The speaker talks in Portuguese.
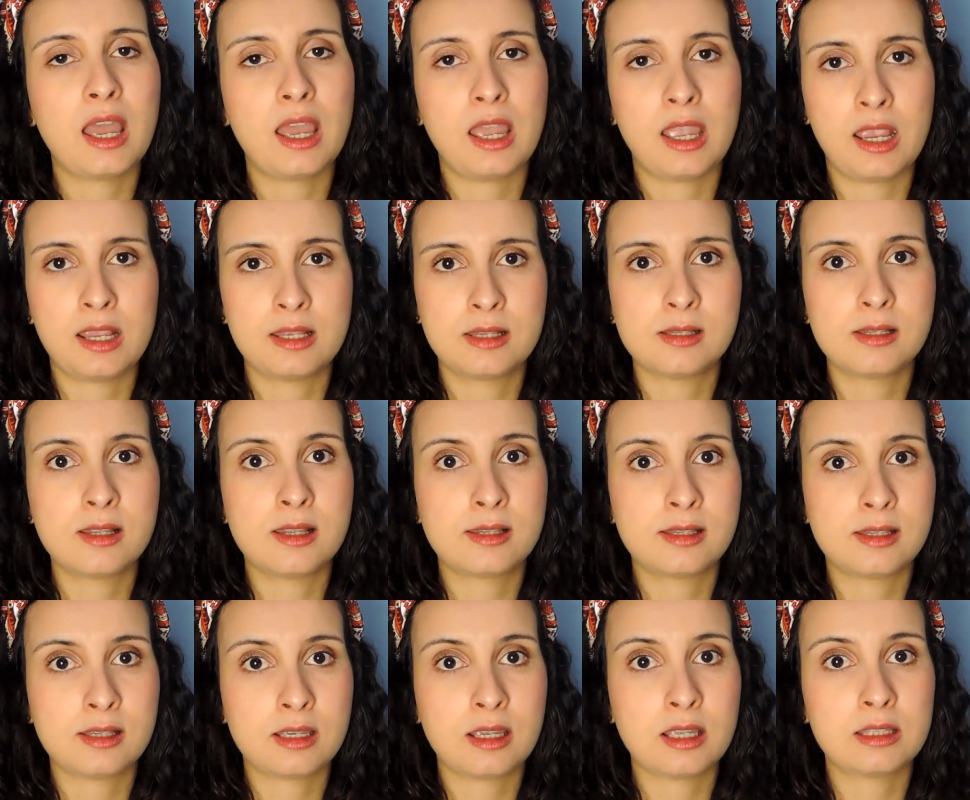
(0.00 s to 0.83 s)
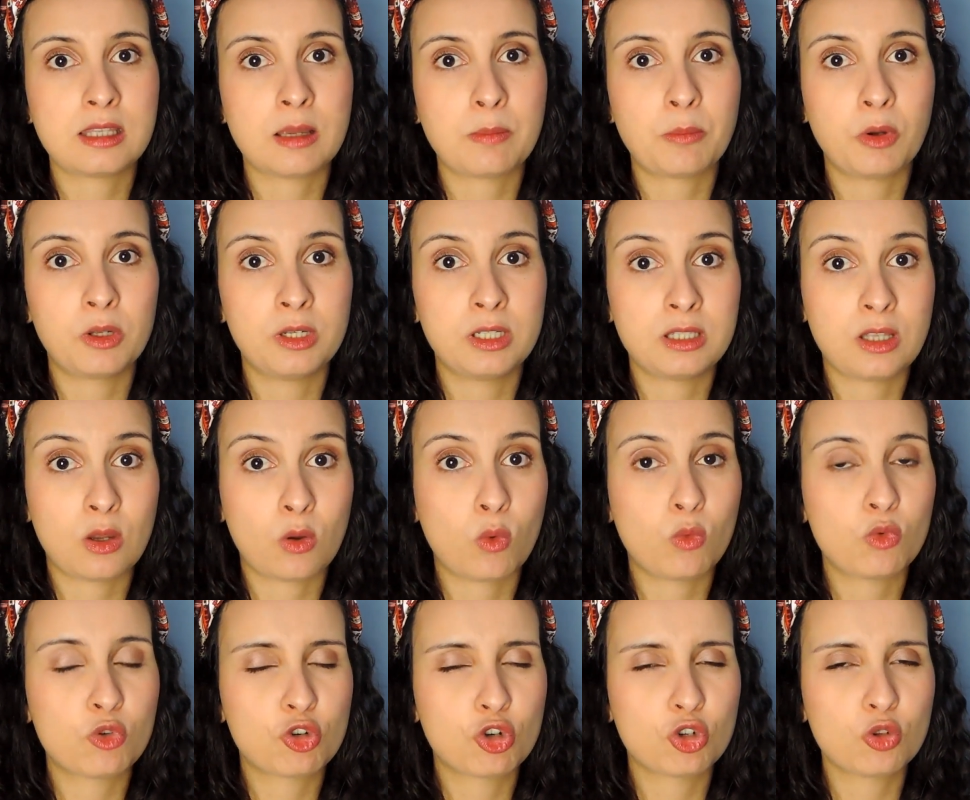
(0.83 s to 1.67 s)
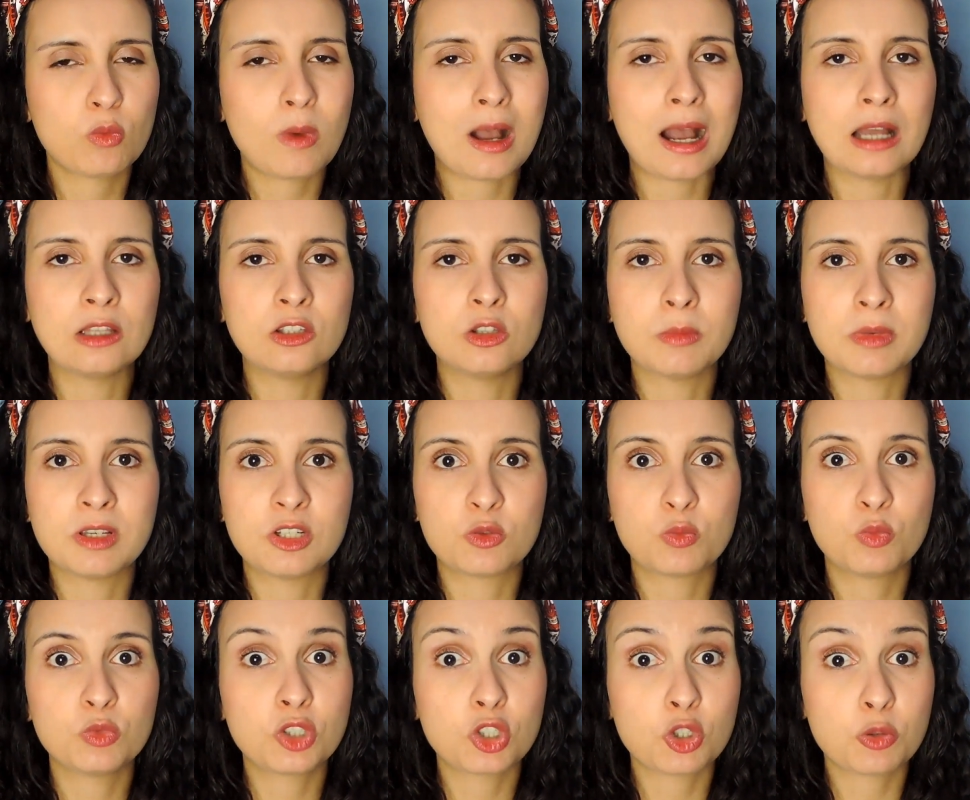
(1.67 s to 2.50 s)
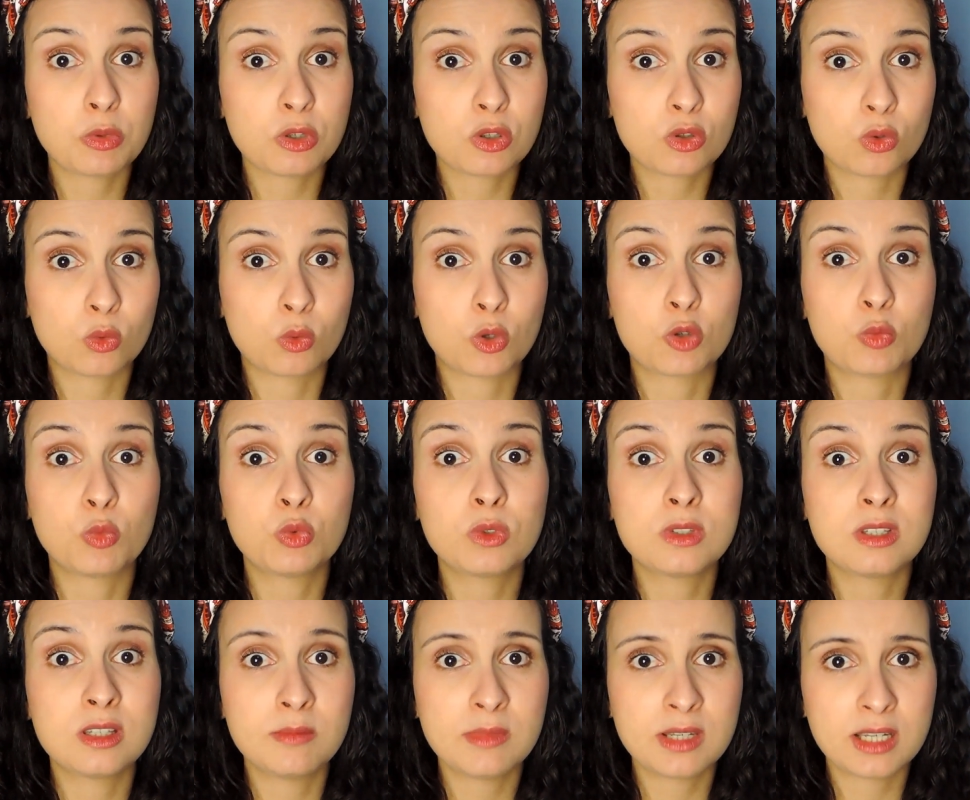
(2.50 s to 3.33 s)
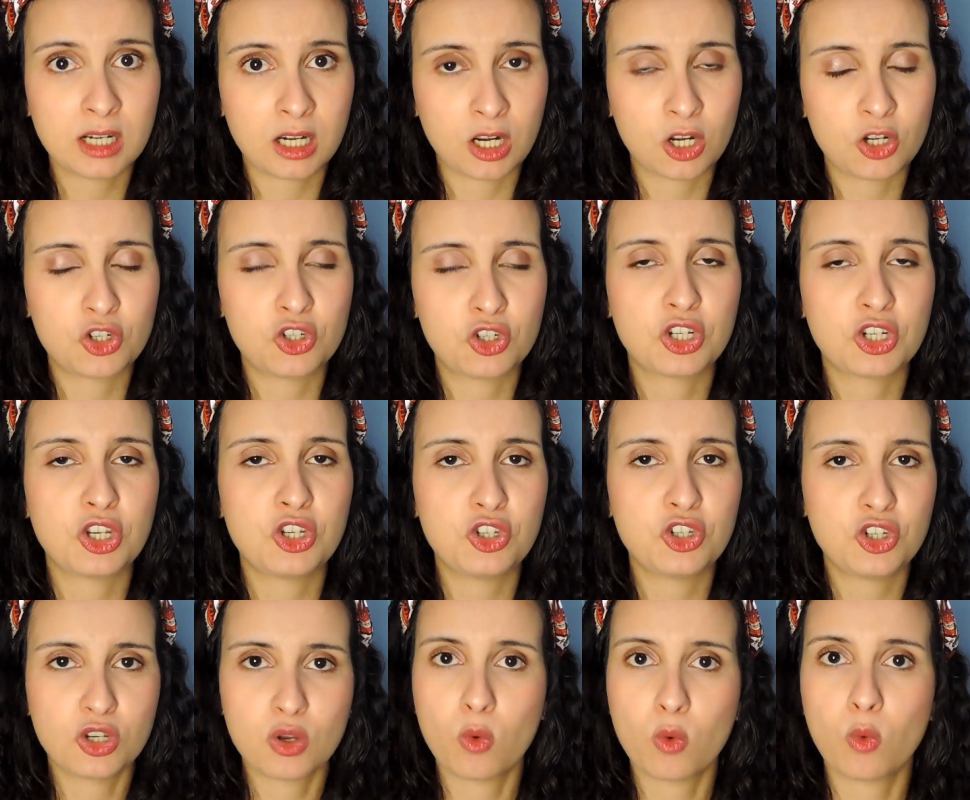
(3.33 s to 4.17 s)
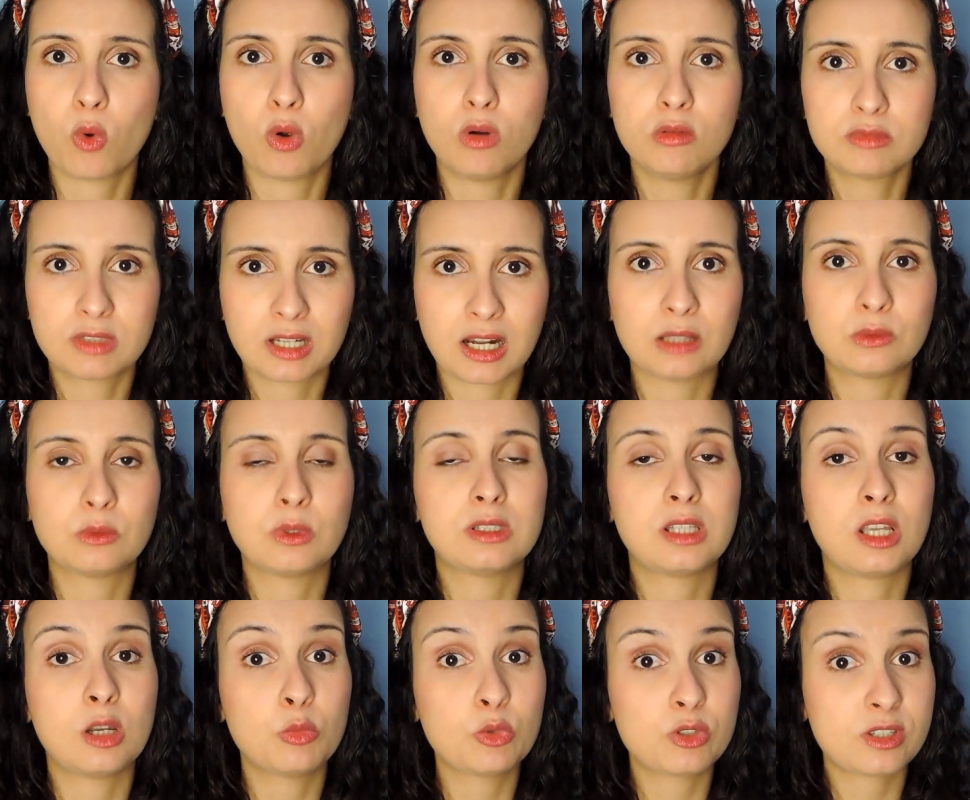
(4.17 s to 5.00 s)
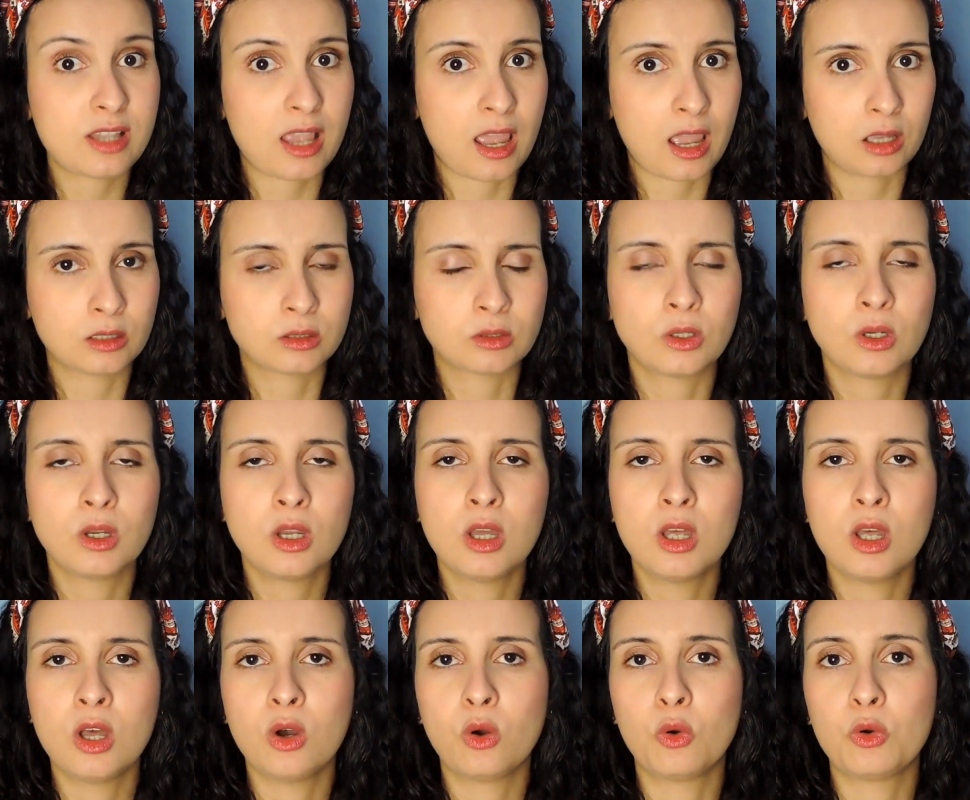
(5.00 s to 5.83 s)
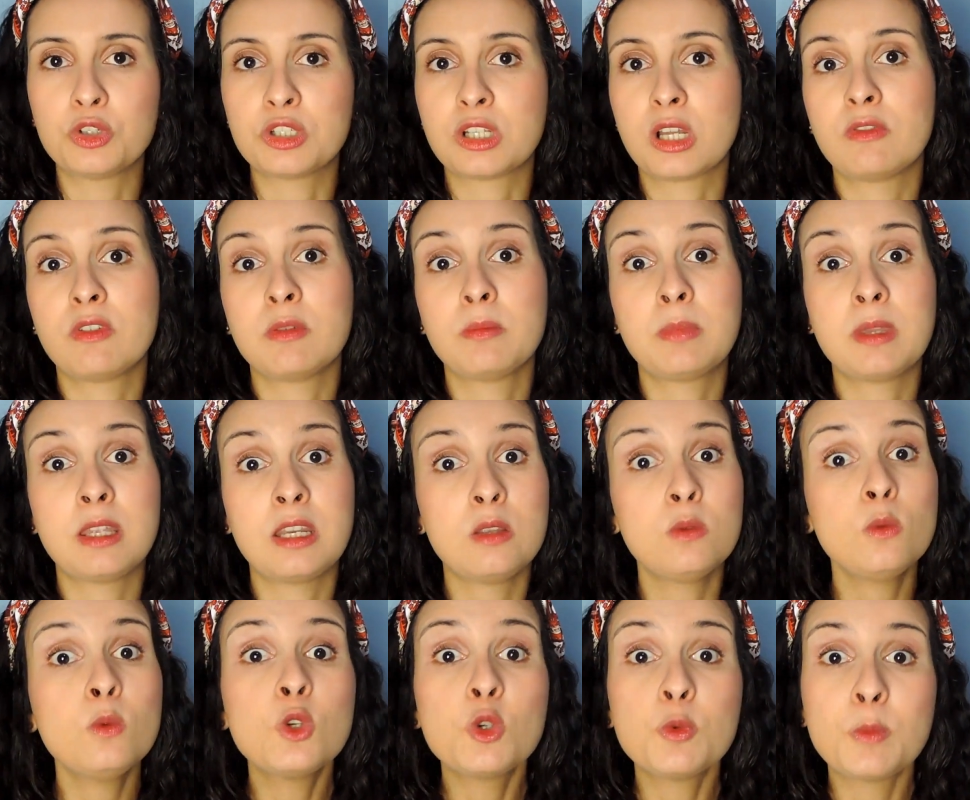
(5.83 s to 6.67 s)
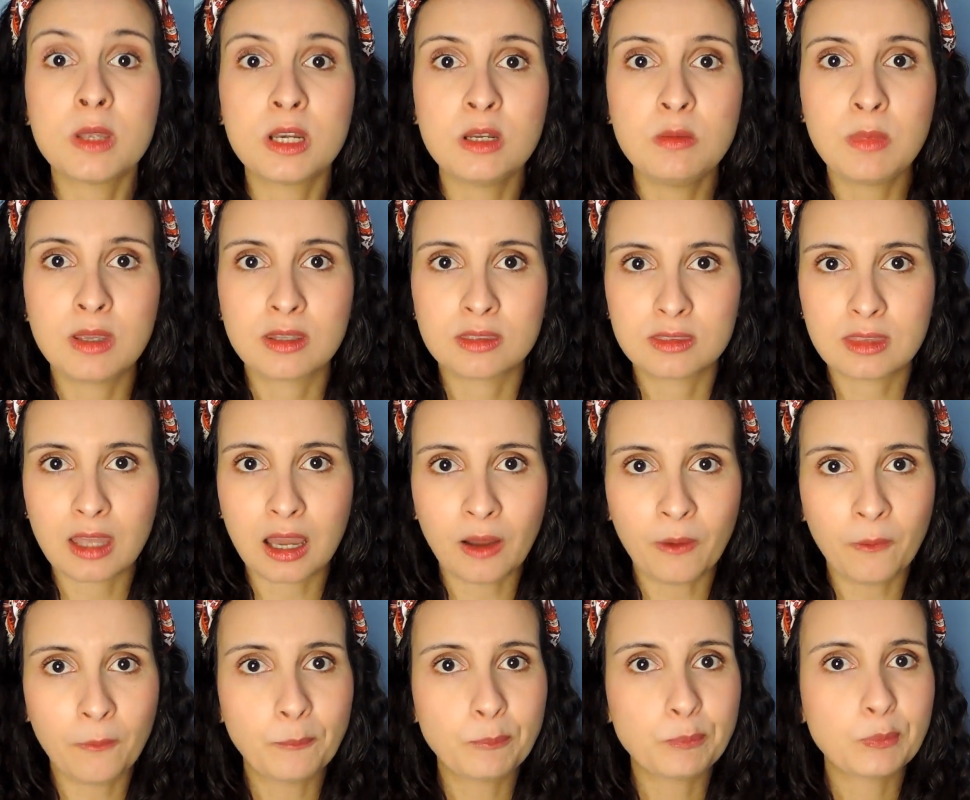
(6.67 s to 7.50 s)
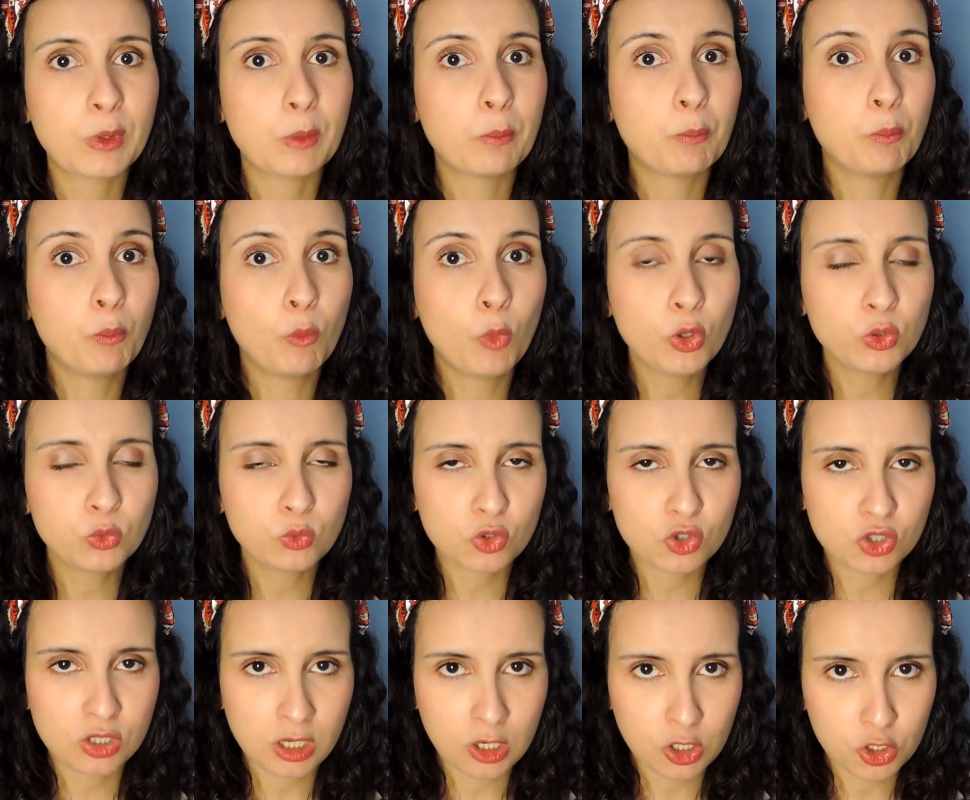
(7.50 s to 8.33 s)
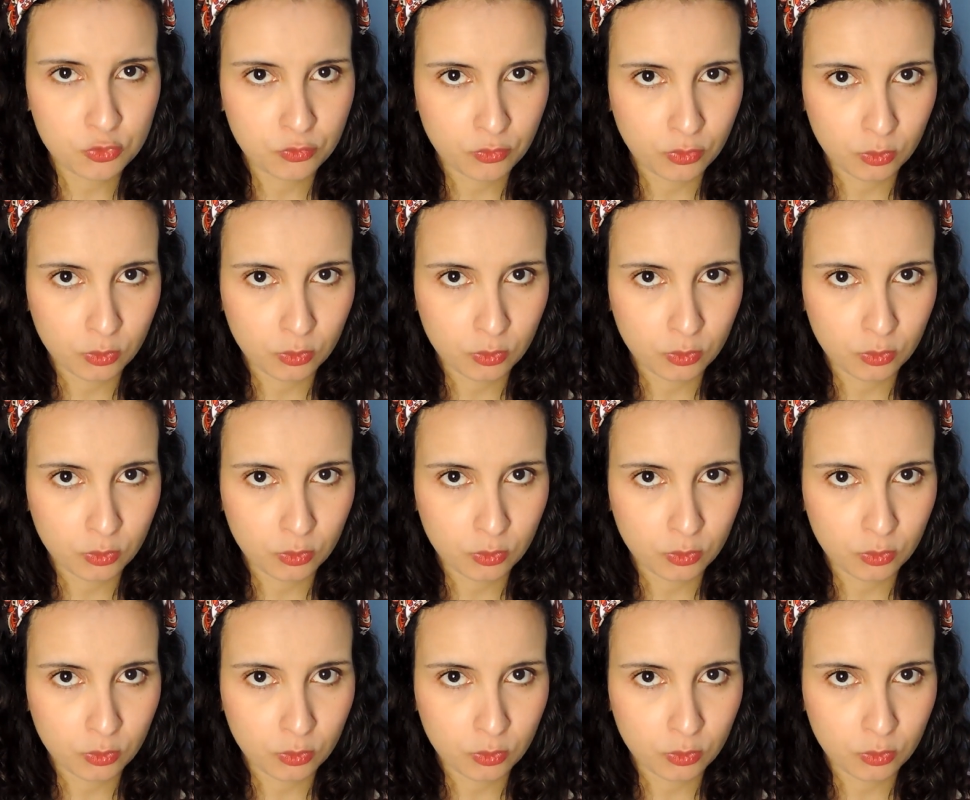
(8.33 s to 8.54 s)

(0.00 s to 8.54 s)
essas assim até podem ter continuado, mas muitas pessoas, muitos imigrantes que tinham um contrato a termo certo ou estavam em período experimental, muitos deles